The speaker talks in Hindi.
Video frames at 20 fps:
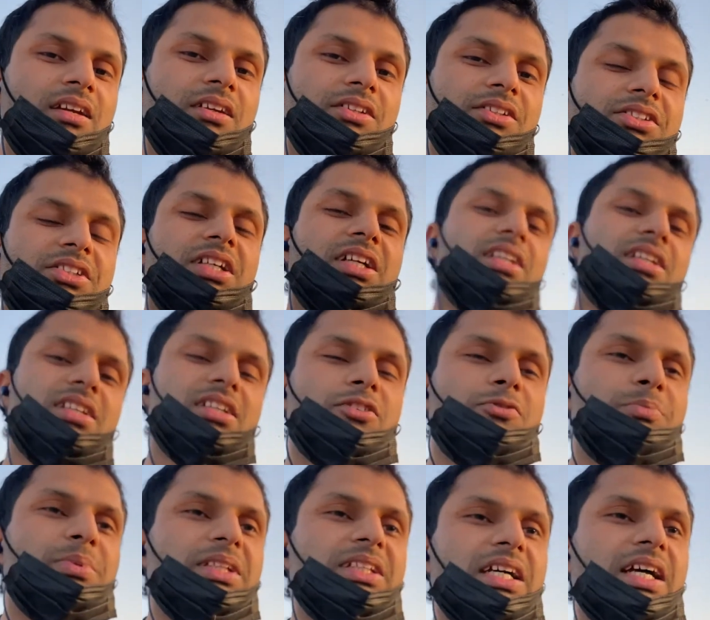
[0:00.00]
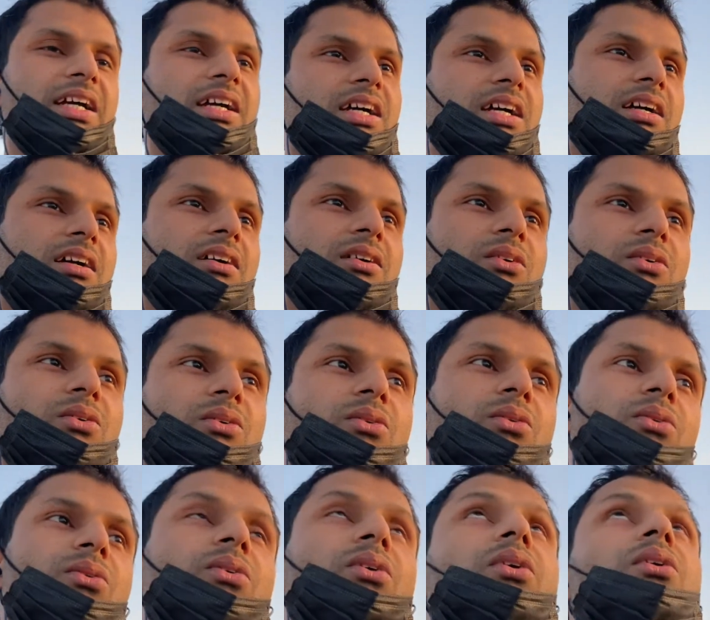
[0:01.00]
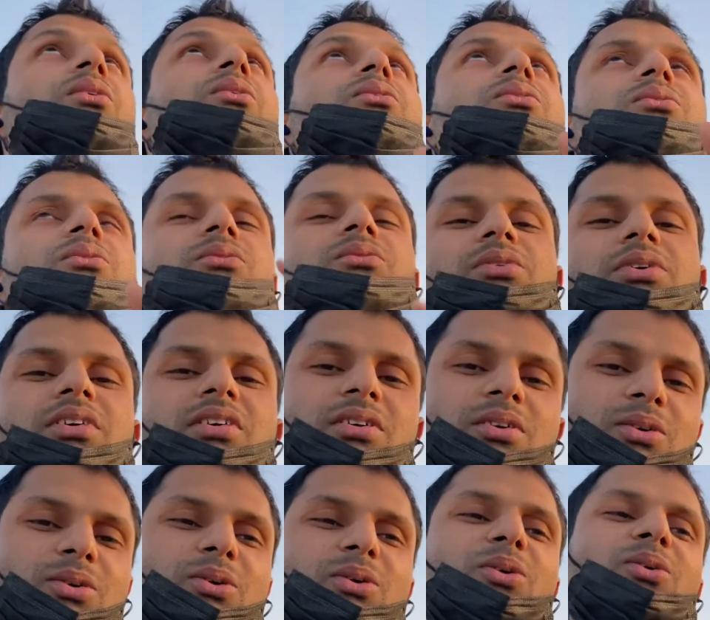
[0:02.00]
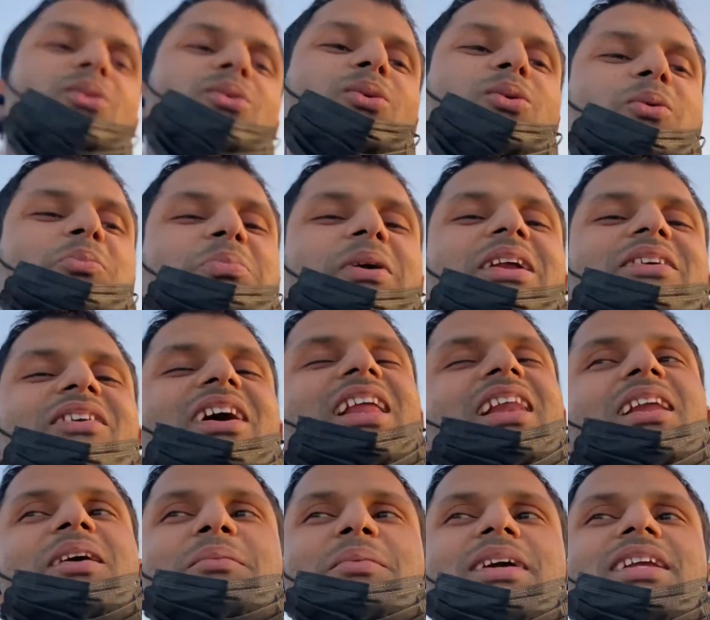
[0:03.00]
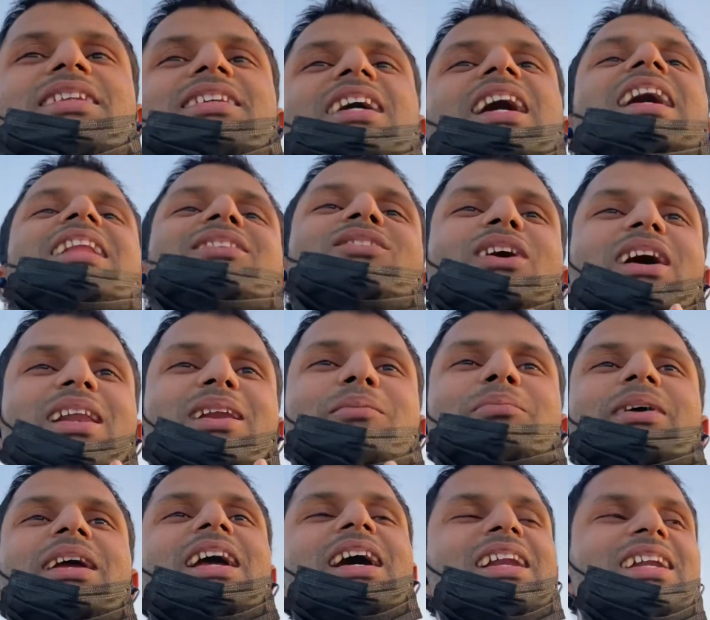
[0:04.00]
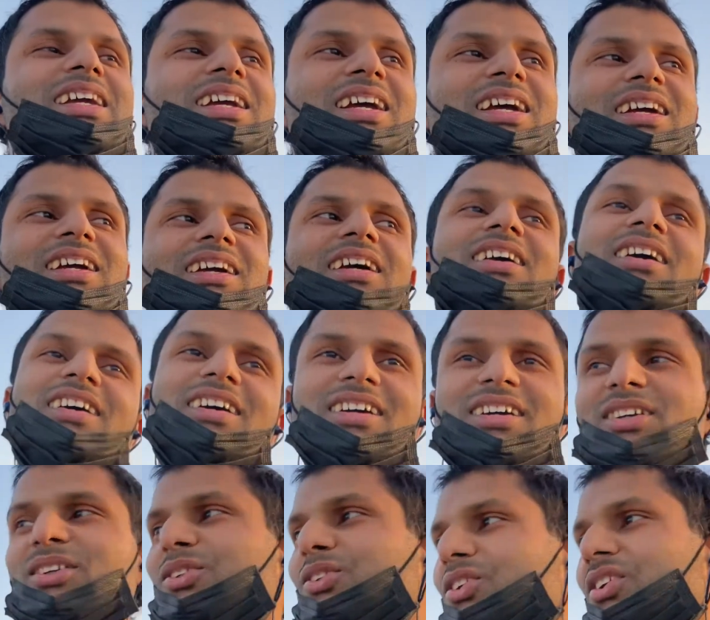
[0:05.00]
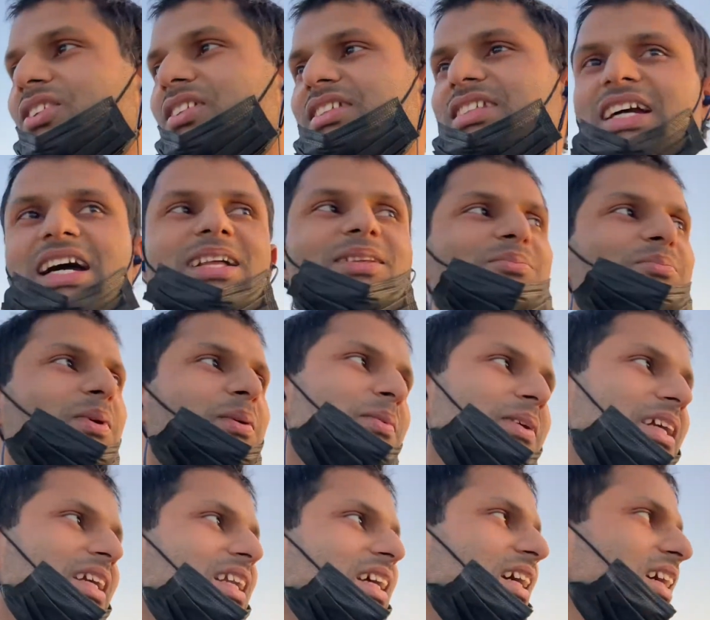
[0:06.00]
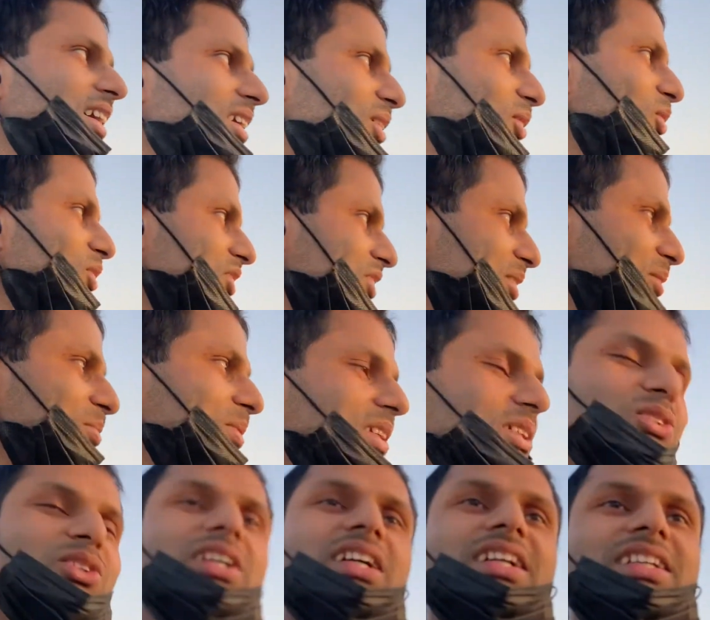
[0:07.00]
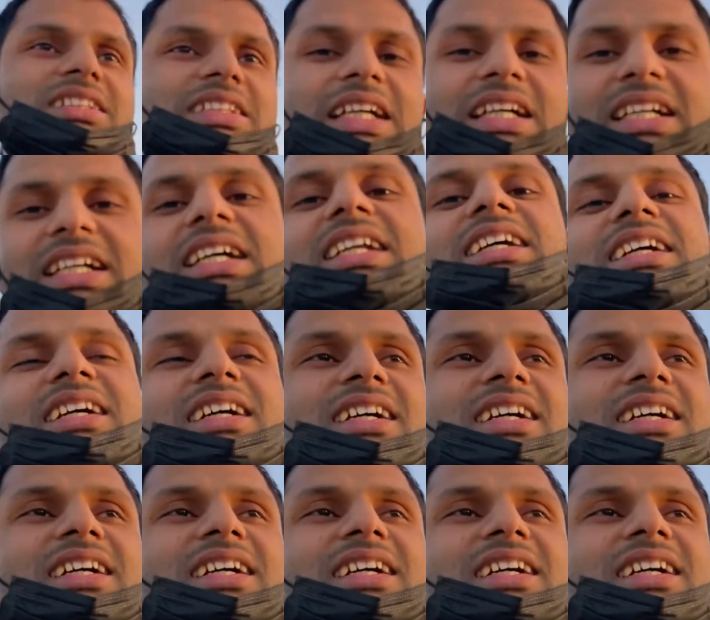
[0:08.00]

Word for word: शक किस पे जाएगा वो ऊपर वाले पे चांद वाले पे यानी कि जो चांद पे बैठा है उसी पर जो है शक करेंगे